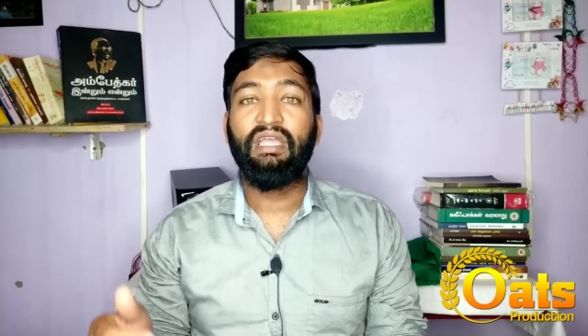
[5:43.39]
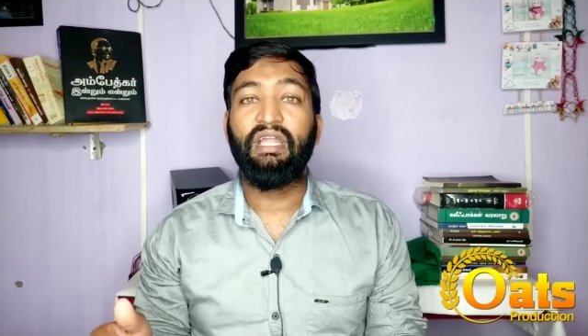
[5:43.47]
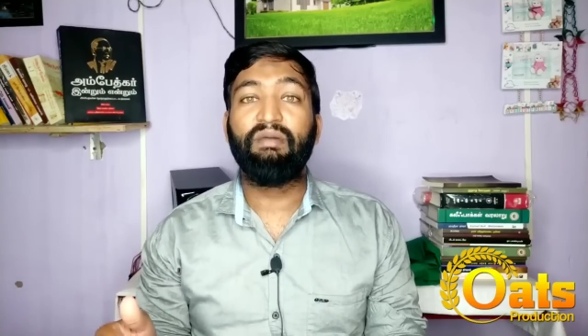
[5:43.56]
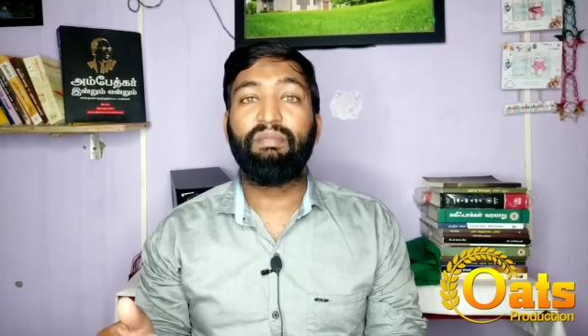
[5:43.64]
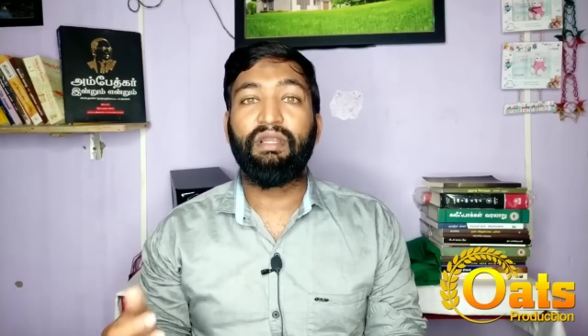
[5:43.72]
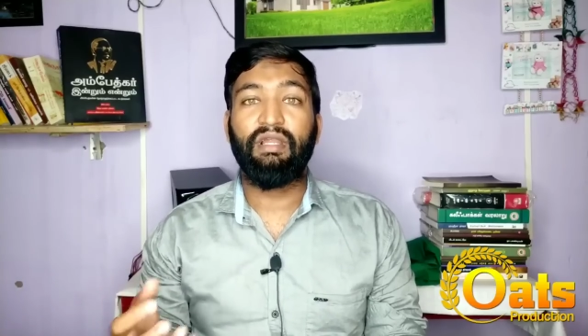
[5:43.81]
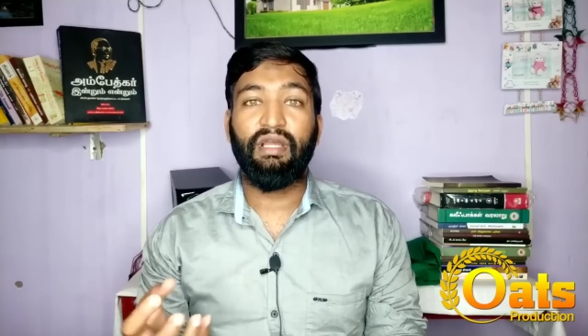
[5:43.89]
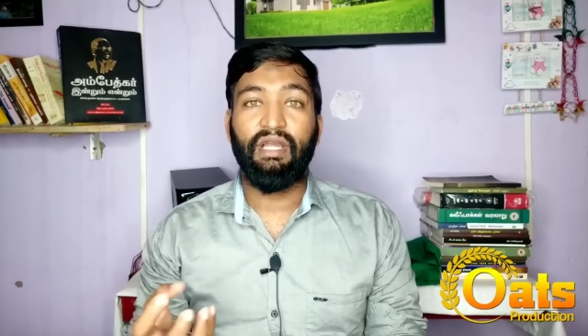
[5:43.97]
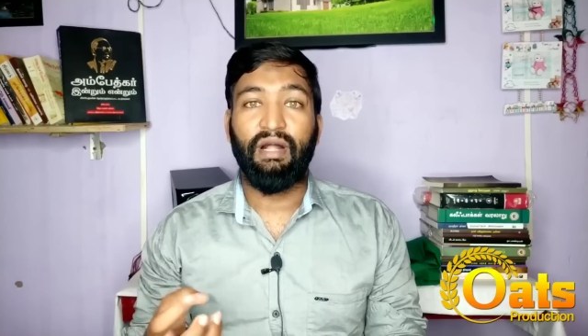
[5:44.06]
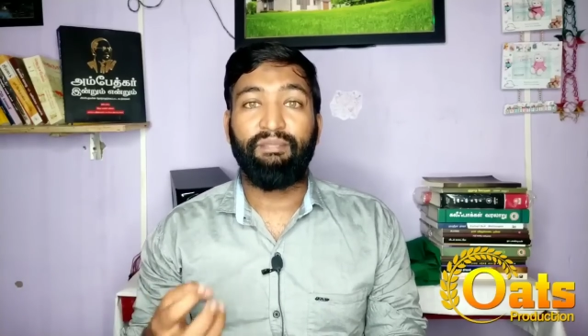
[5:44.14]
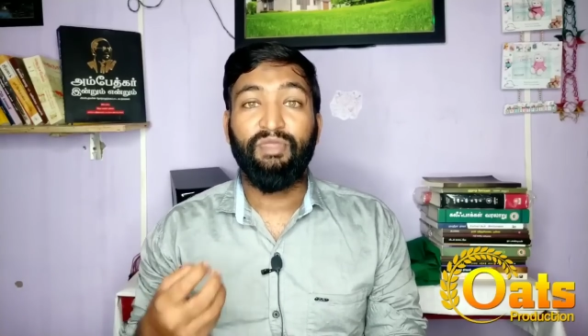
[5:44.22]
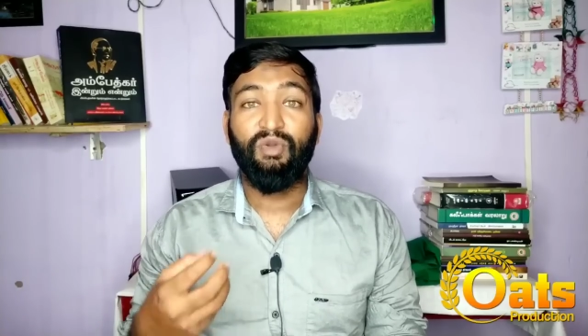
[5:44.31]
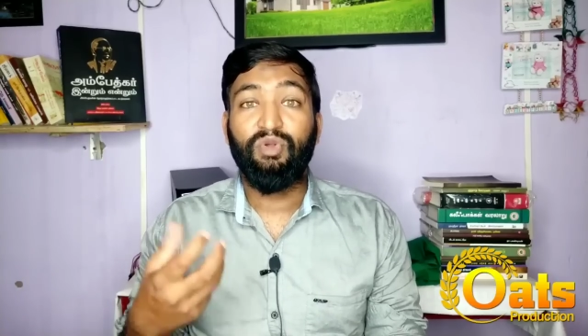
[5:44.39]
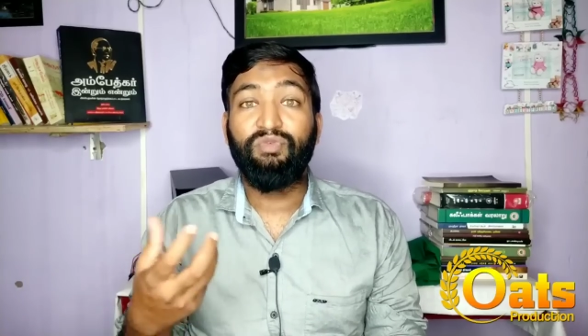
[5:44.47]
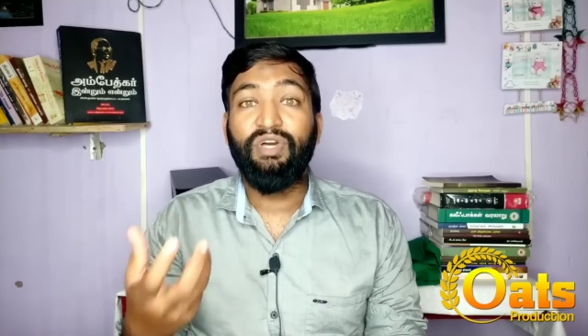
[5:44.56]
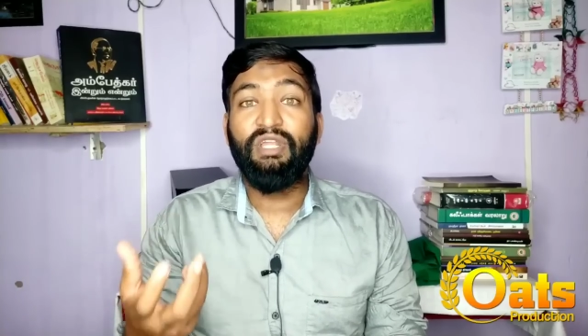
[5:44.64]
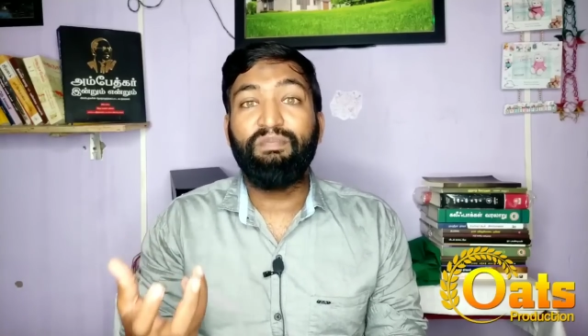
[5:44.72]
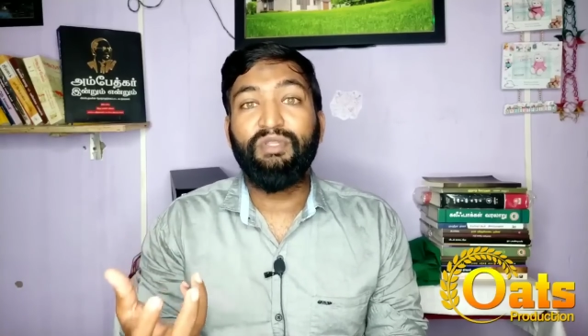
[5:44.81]
என்ன பண்ணுறாங்க ஒரு
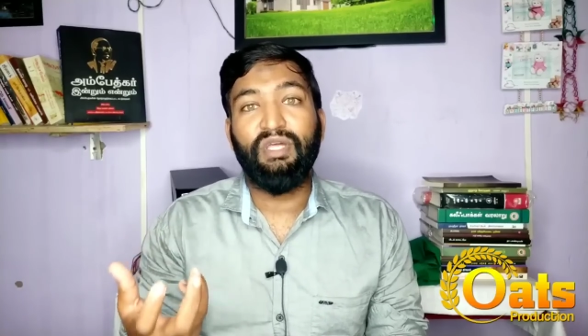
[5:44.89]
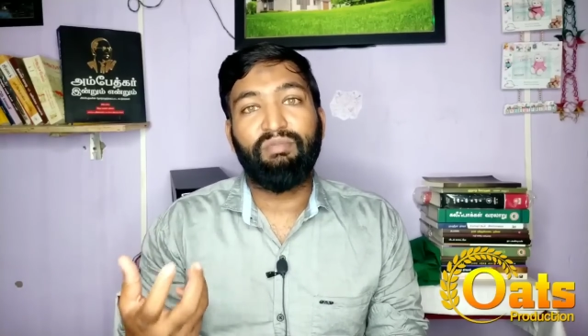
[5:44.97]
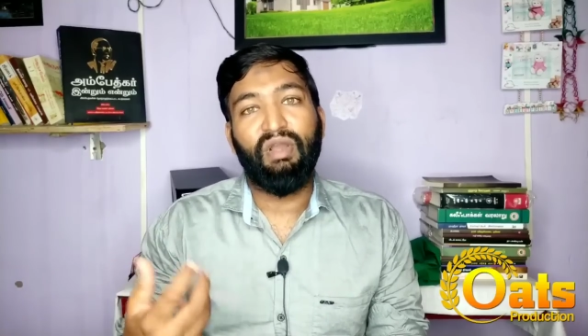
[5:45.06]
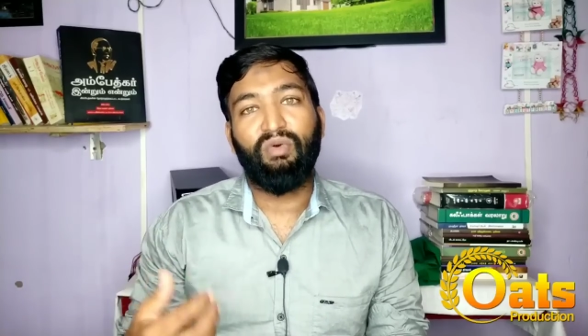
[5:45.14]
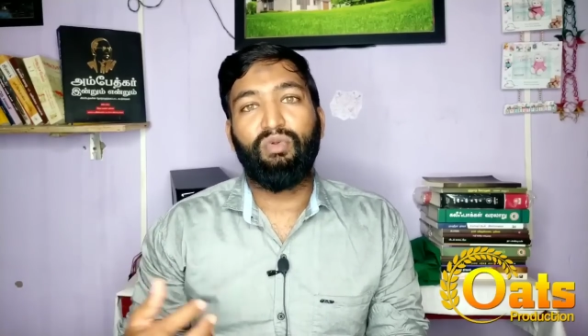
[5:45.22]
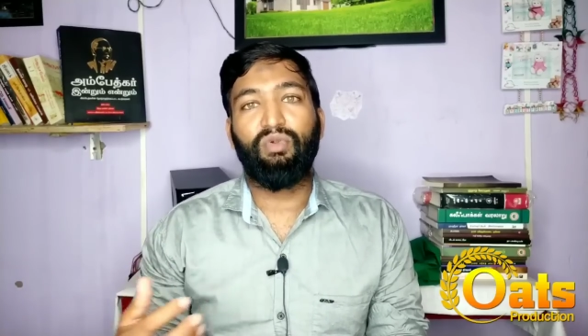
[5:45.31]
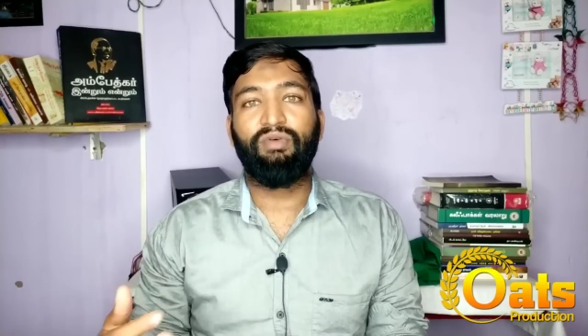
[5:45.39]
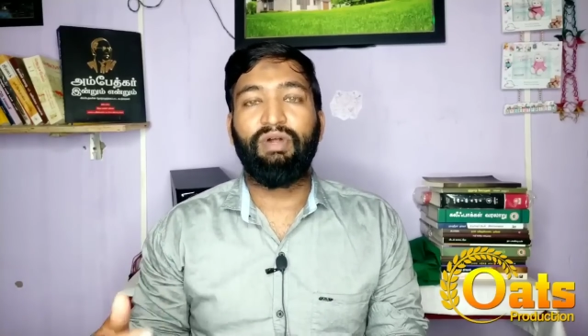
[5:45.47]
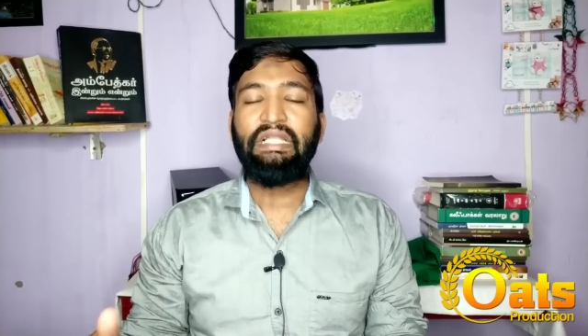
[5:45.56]
வெறுப்புத்தன்மையை அவங்களுக்குள்ளே